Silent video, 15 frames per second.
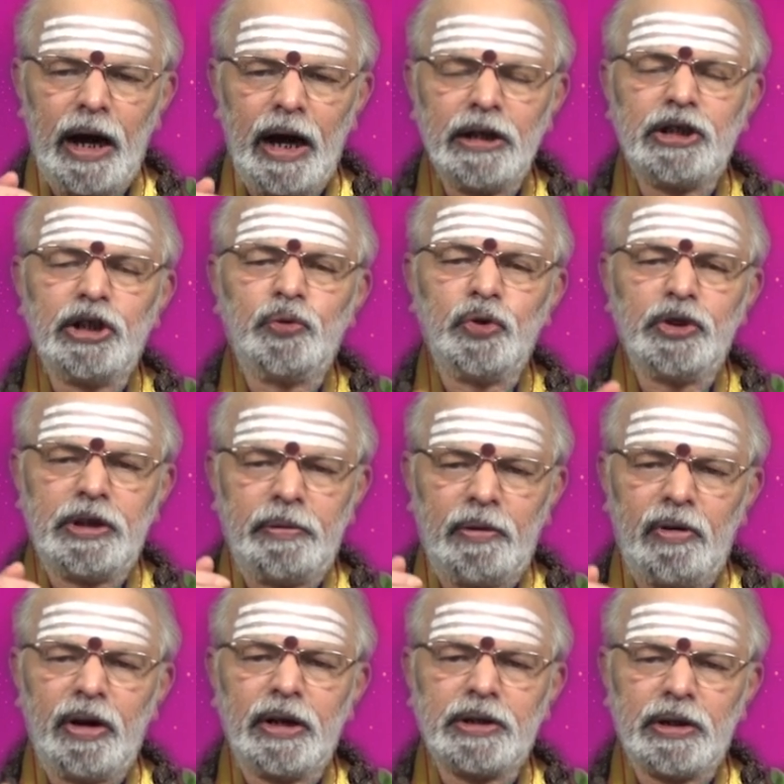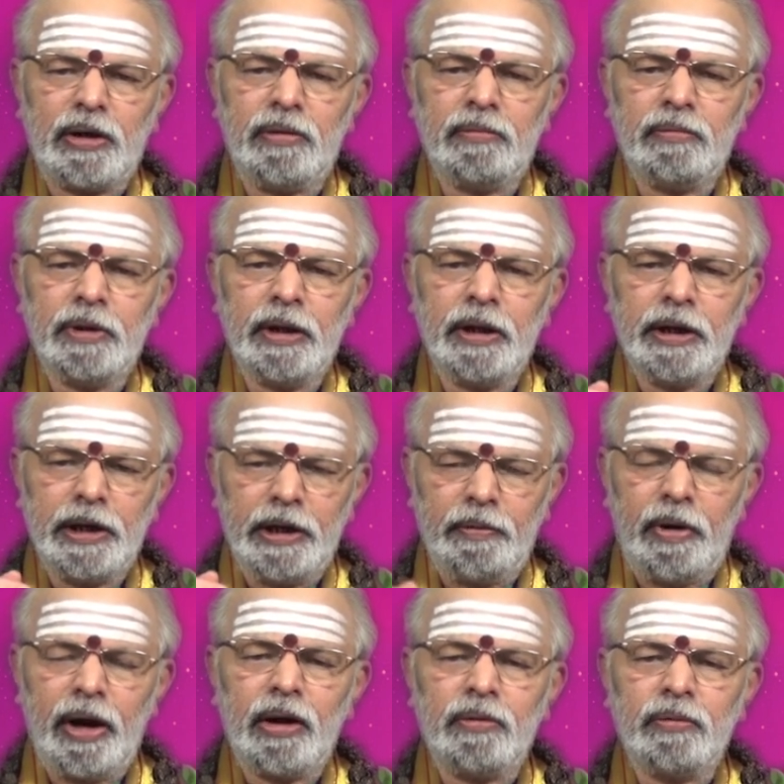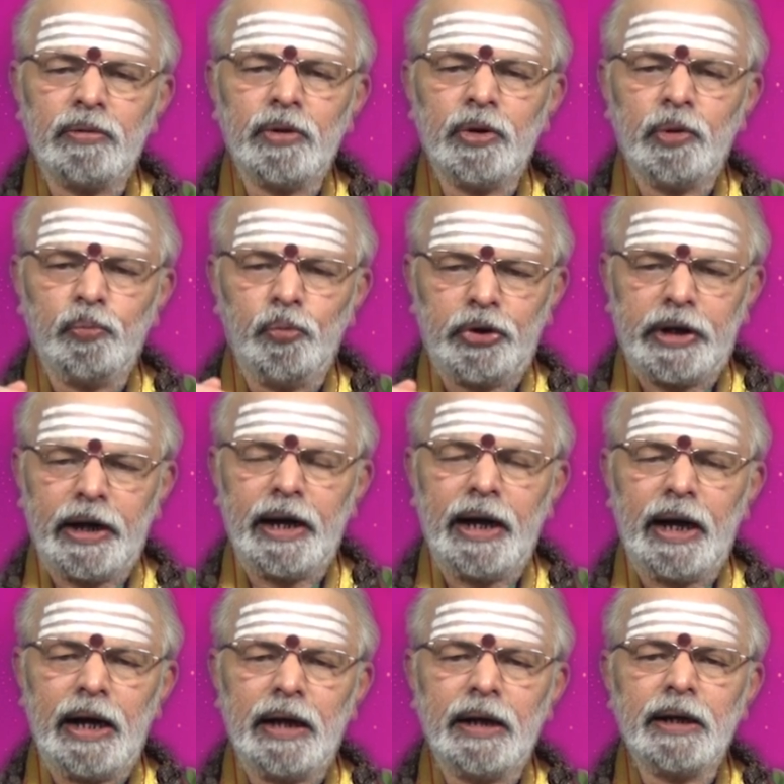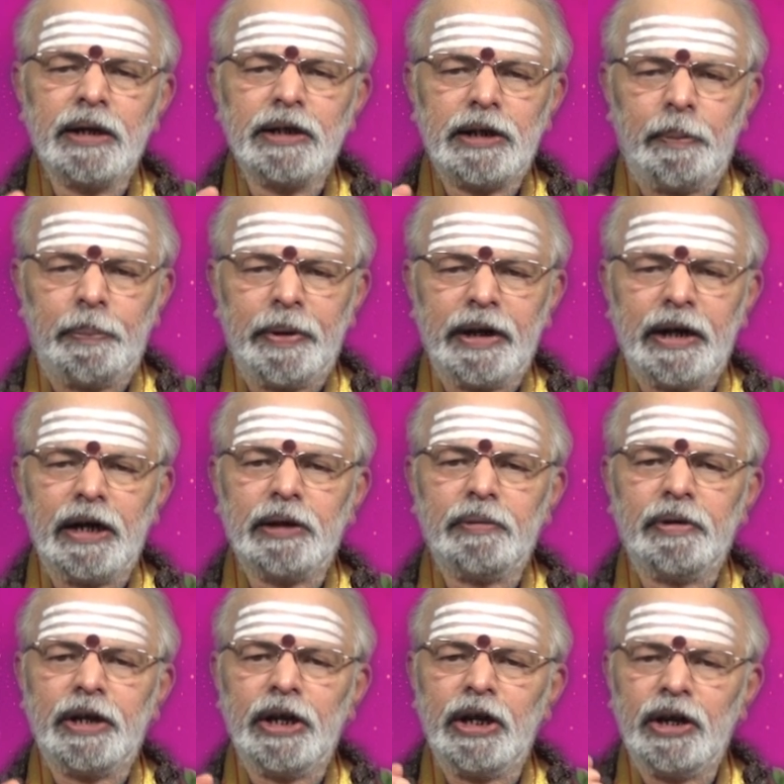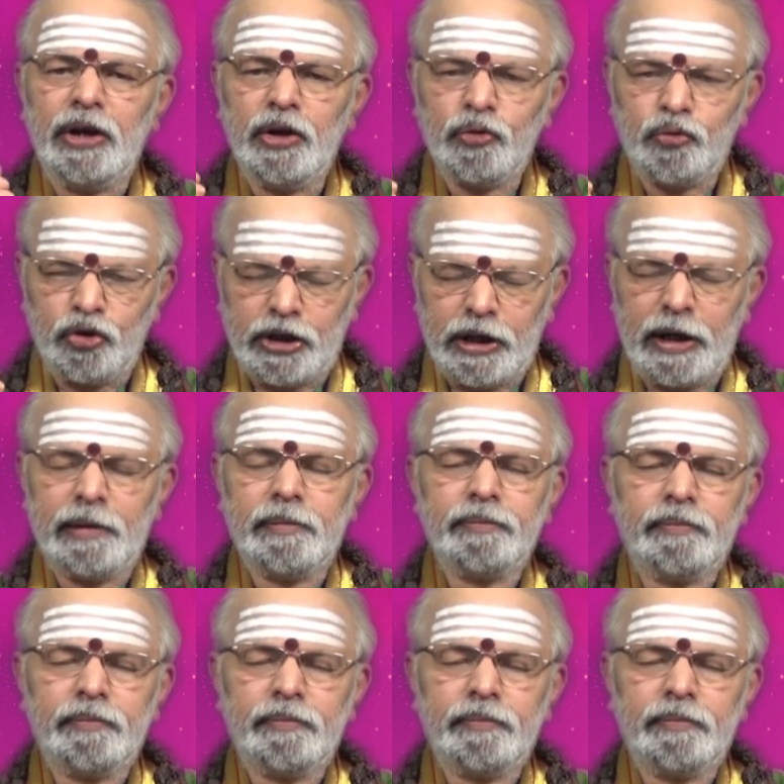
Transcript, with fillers: ఆచితూచి వ్యవహరించడం ఈ వారం ముఖ్యంగా చెప్పదగినటువంటి సూచన